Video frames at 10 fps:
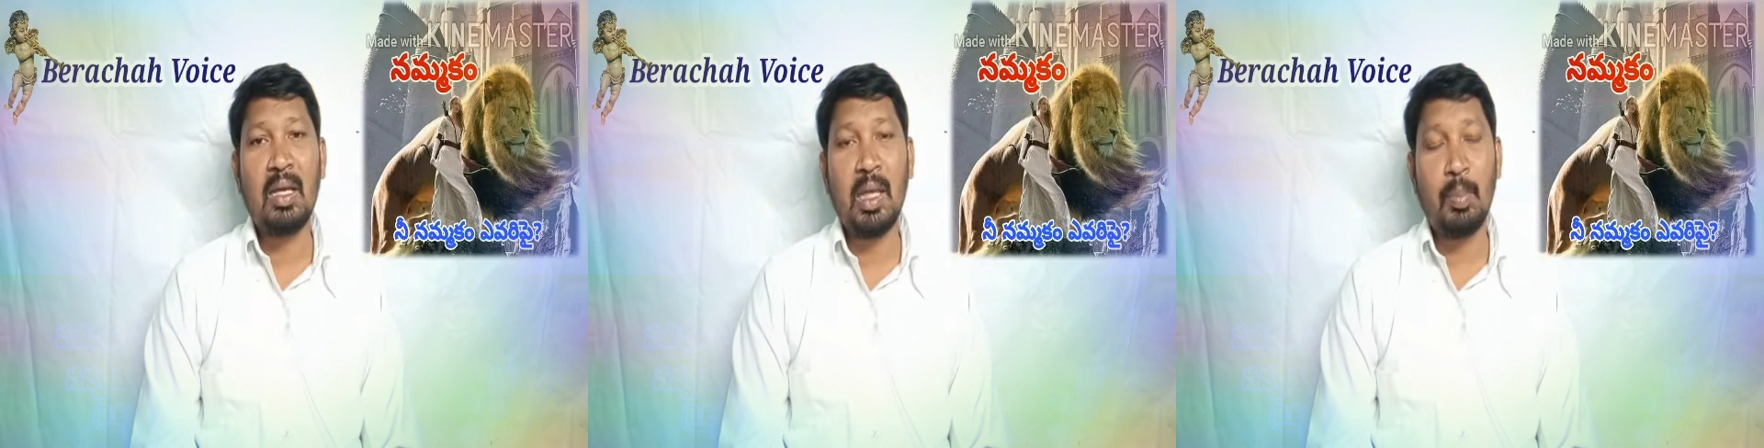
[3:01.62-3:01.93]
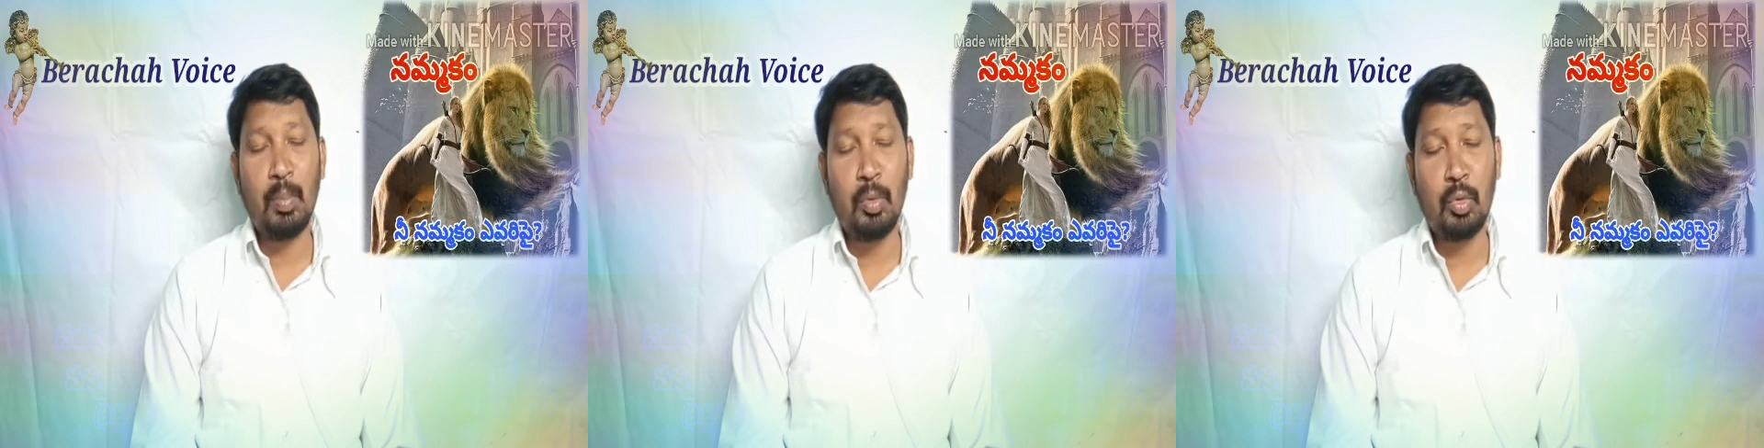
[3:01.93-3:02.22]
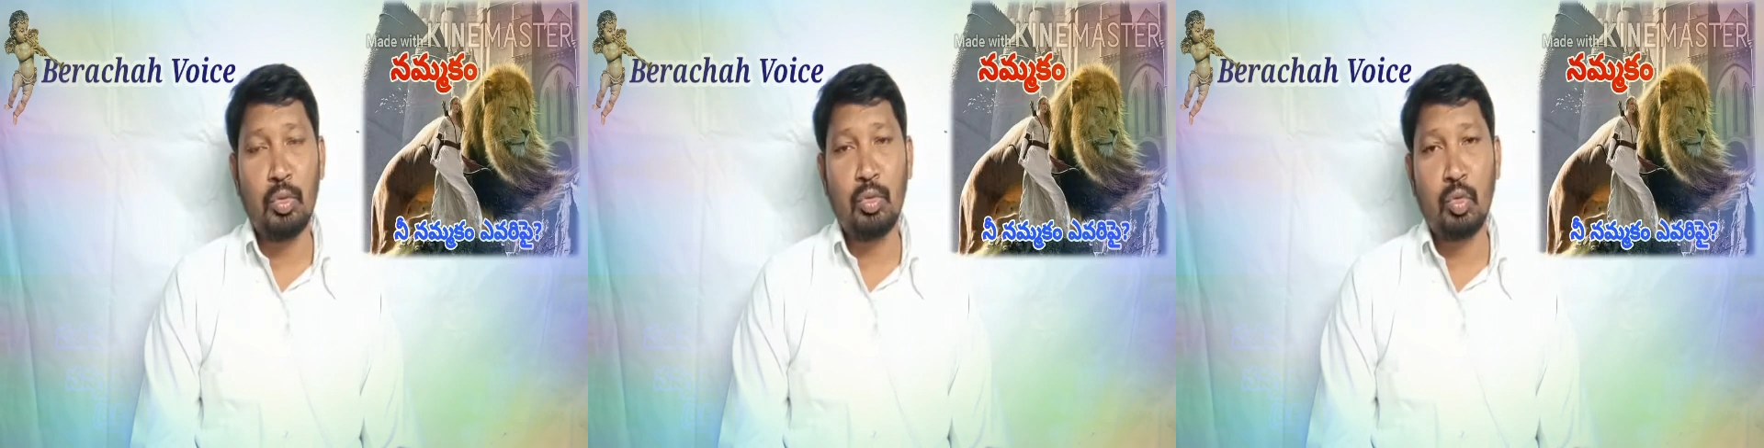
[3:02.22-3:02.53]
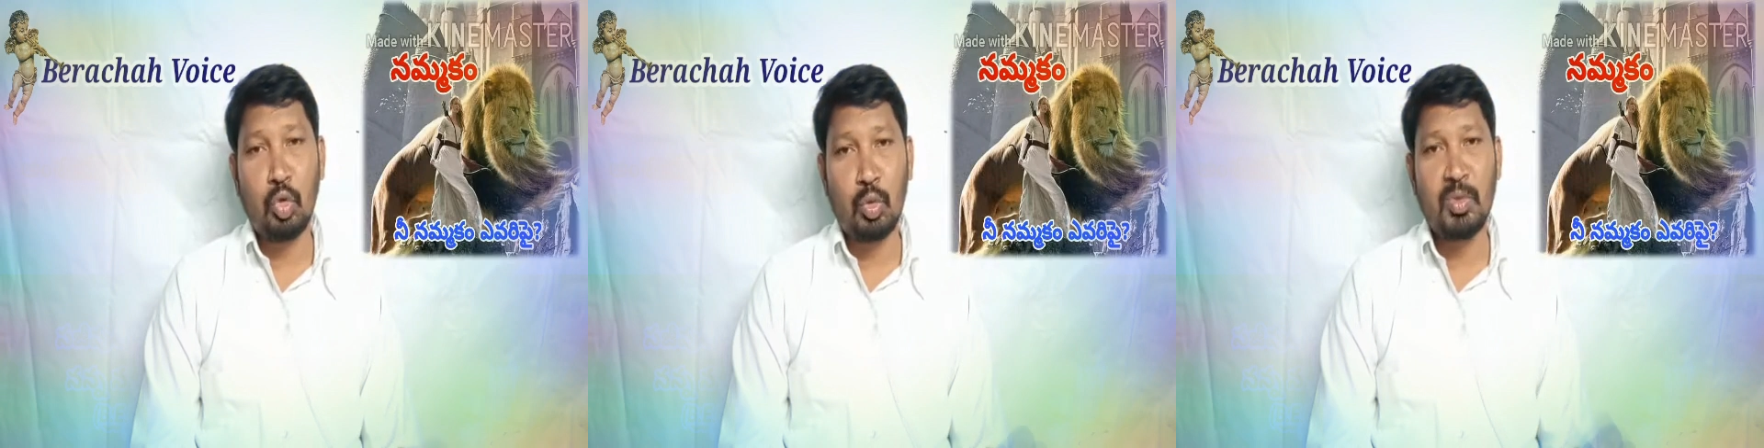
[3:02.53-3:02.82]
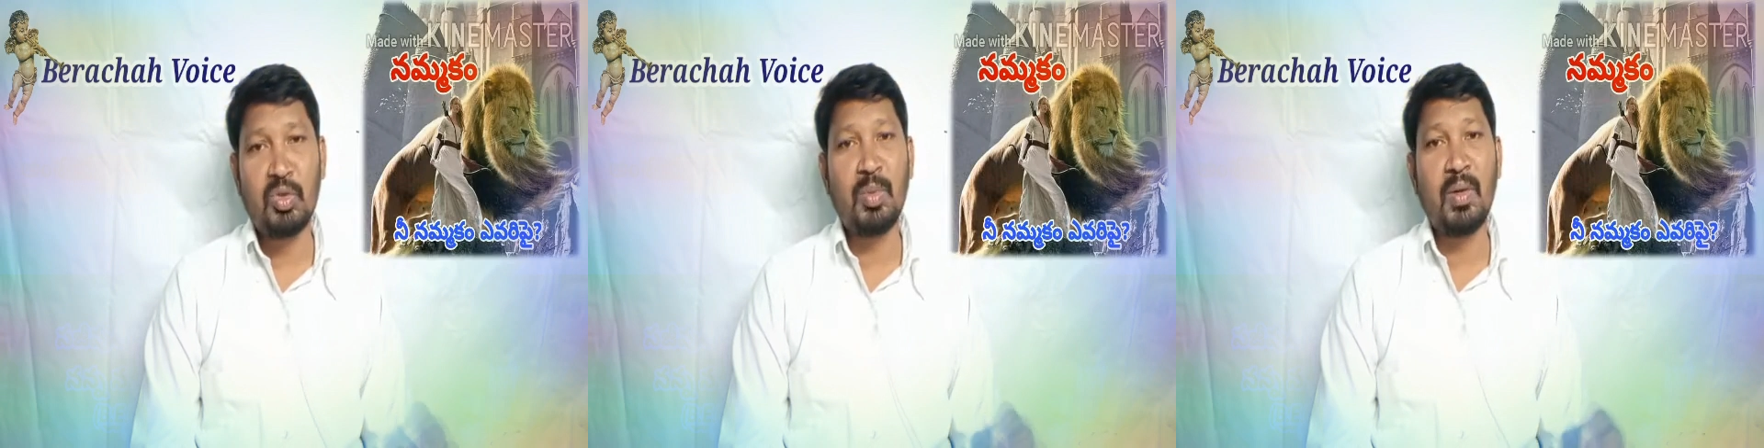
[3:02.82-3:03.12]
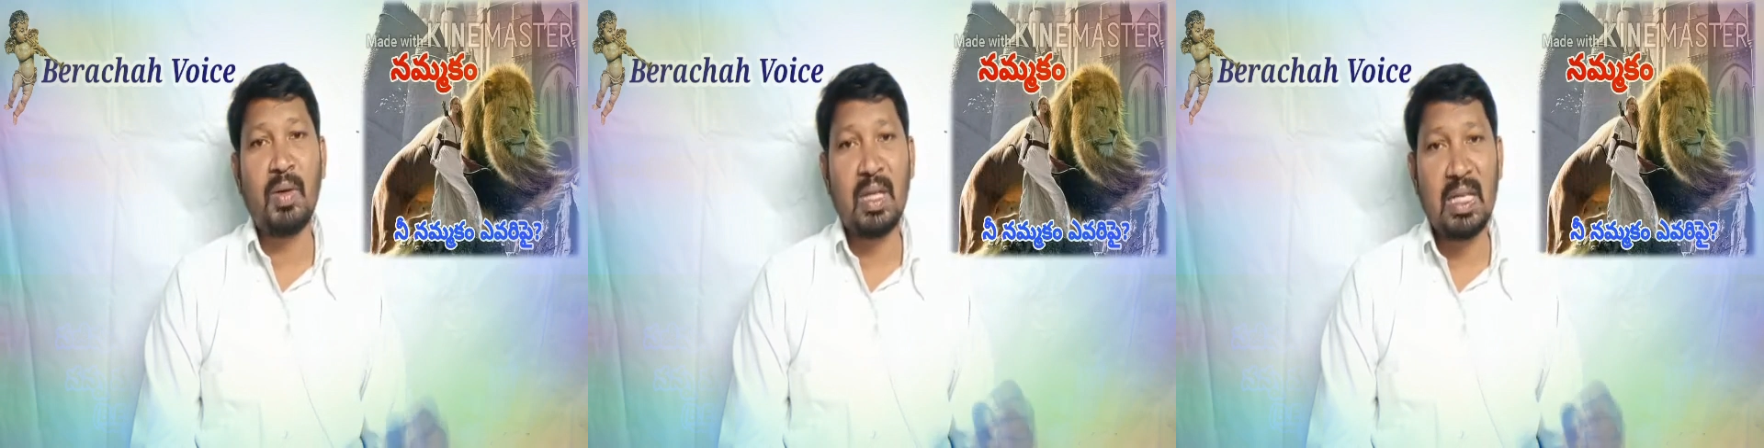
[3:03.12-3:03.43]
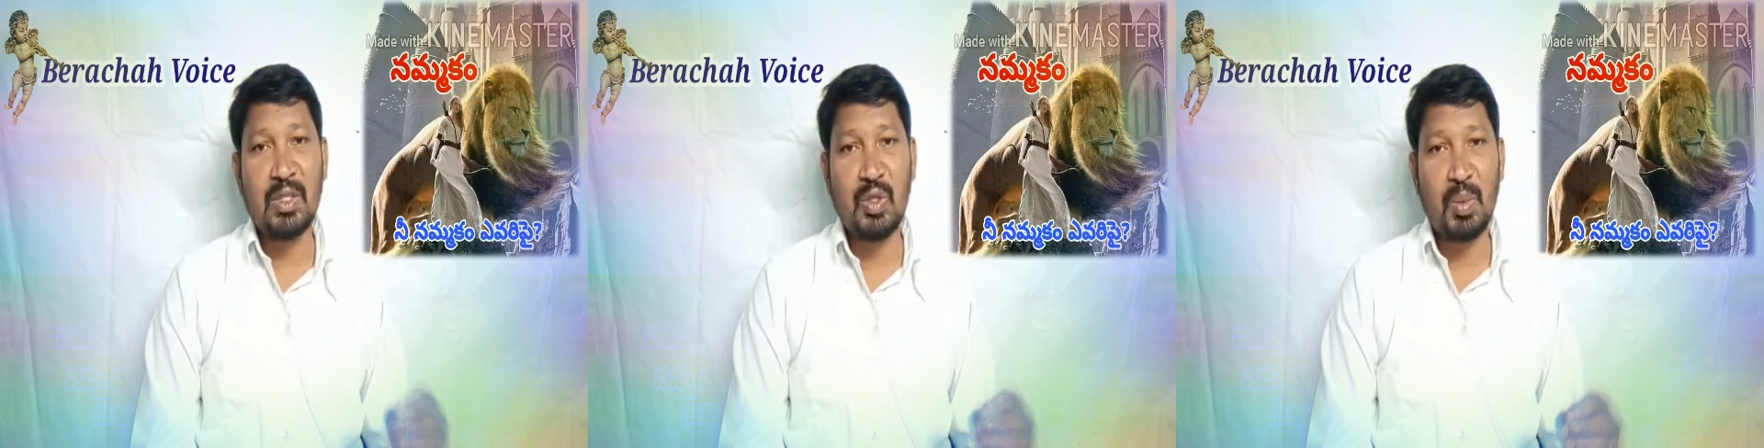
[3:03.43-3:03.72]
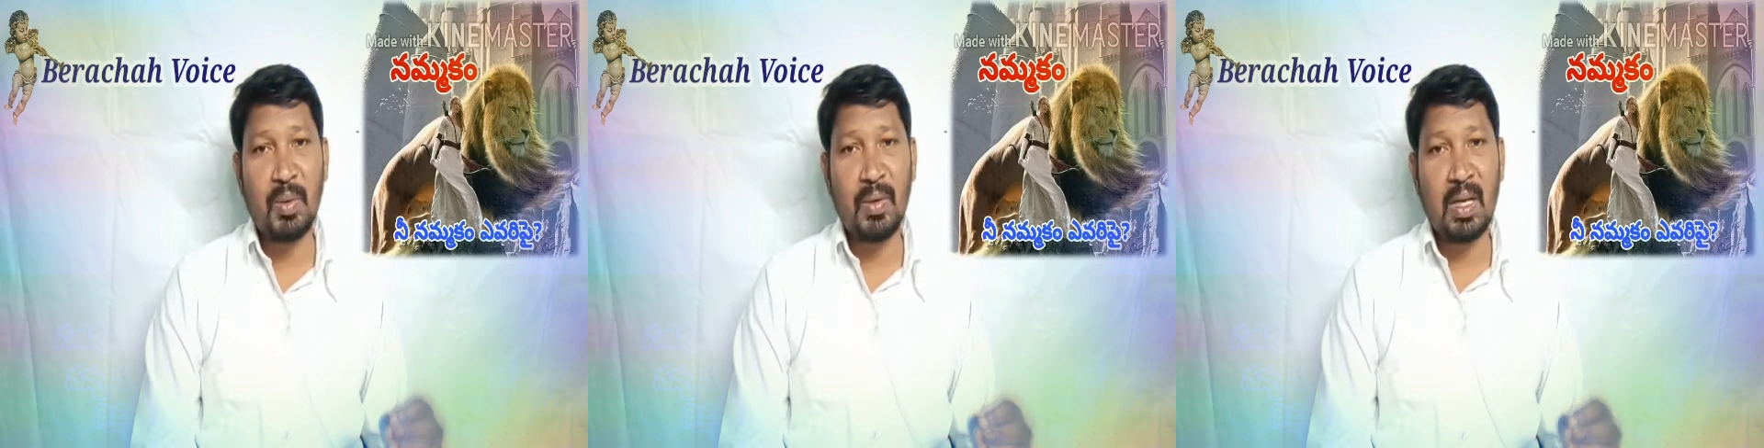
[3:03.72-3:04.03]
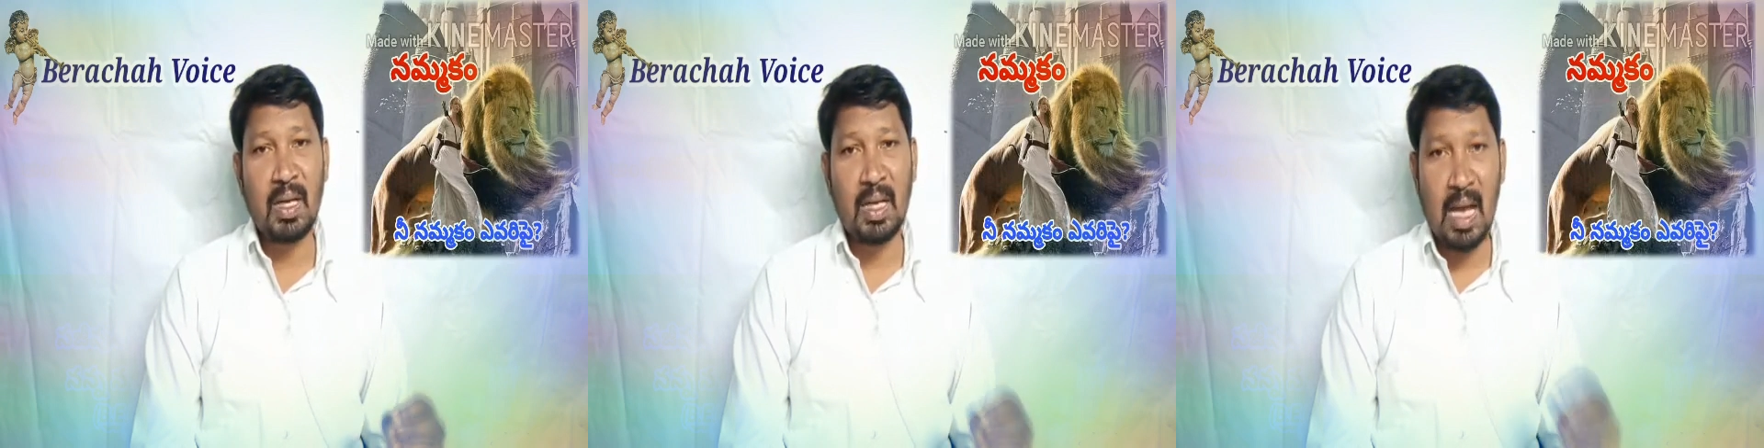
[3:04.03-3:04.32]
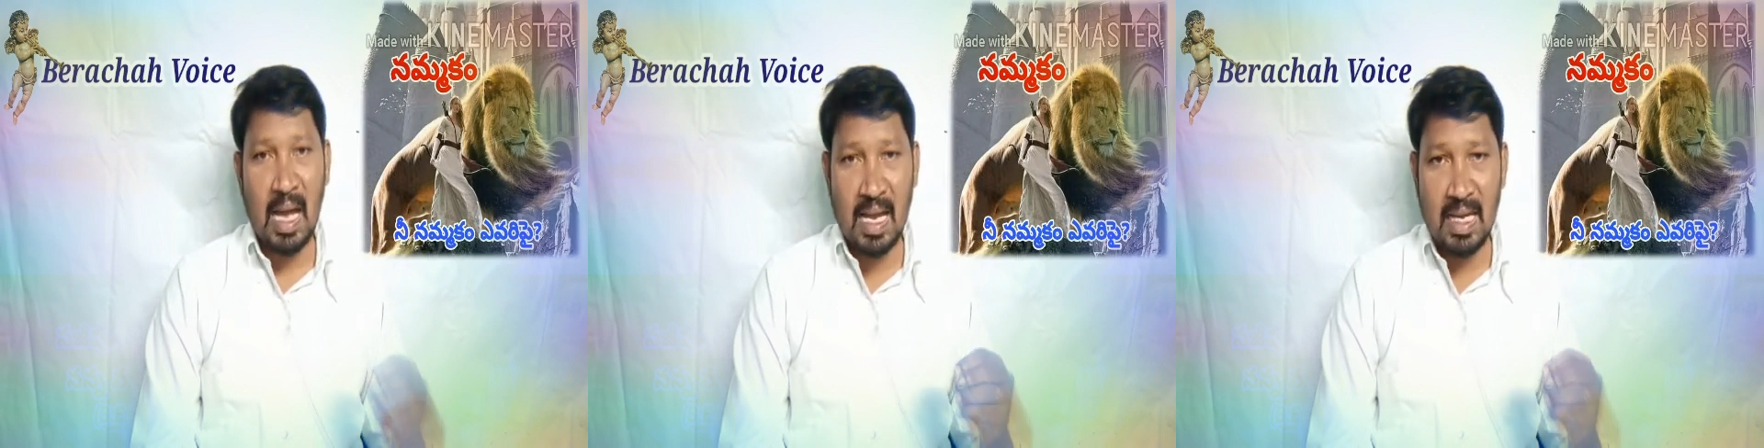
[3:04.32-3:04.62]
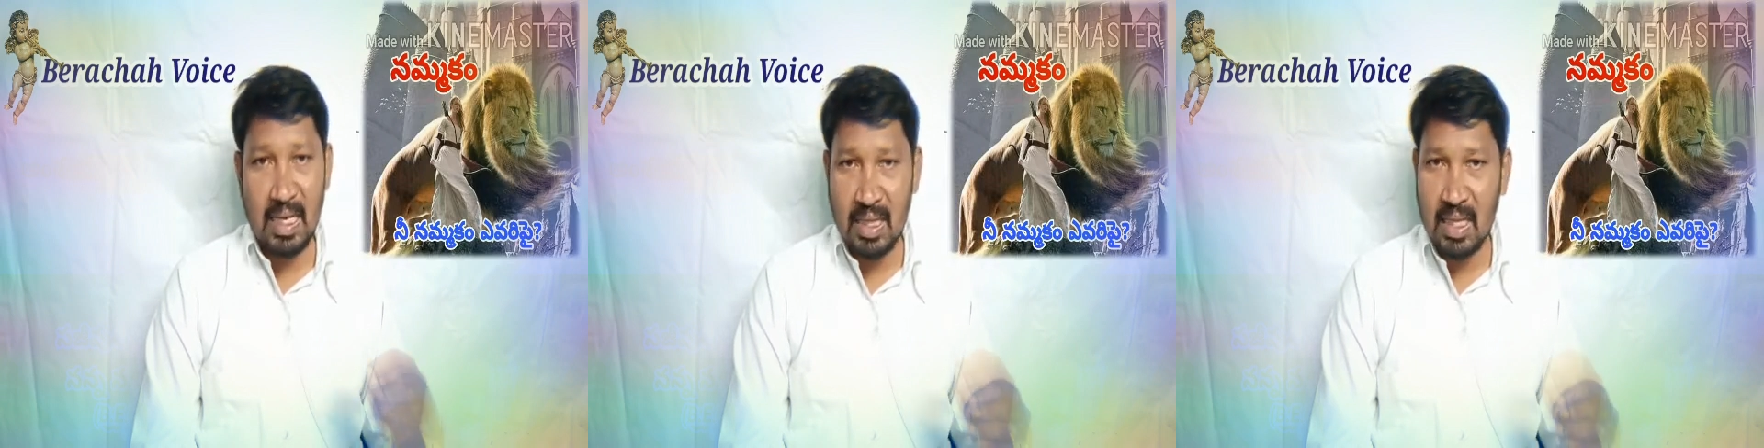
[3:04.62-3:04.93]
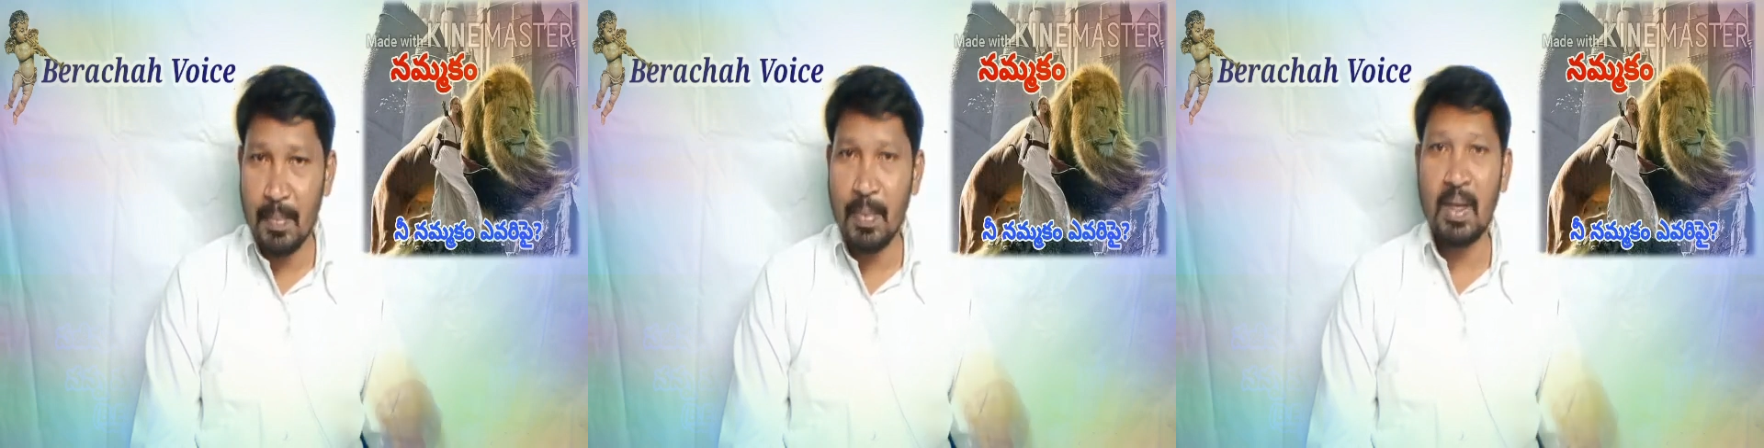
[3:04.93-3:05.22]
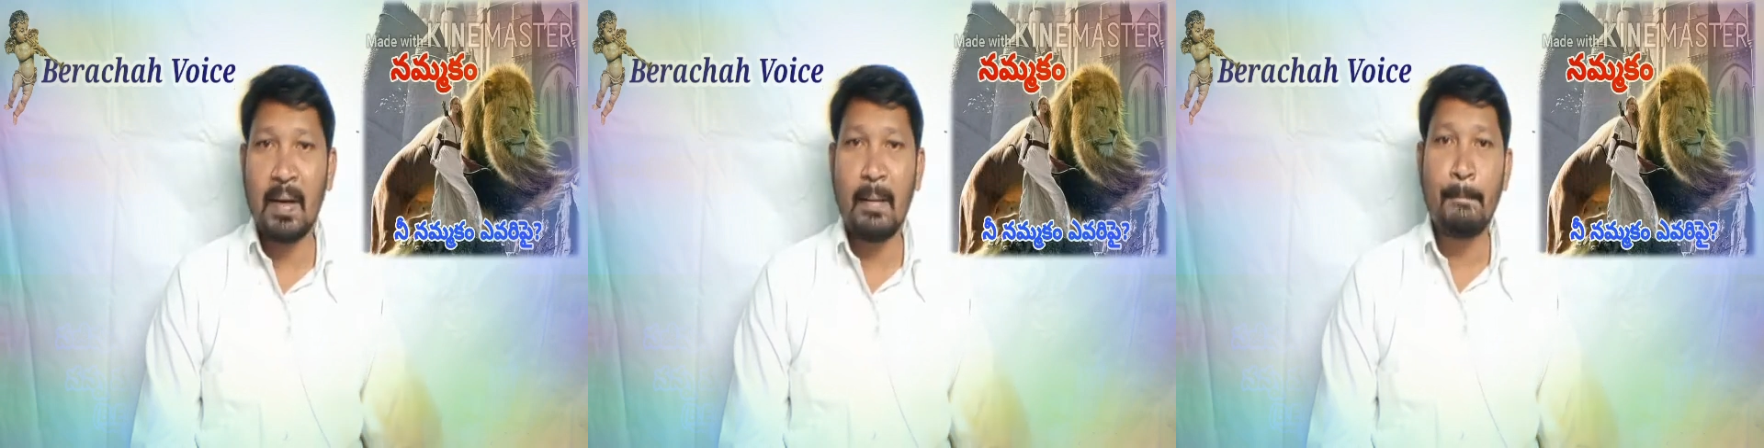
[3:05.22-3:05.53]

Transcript: ఎప్పుడూ కృప చూపేవాడు దయ చూపేవాడు కనుక ఆయన దయపైన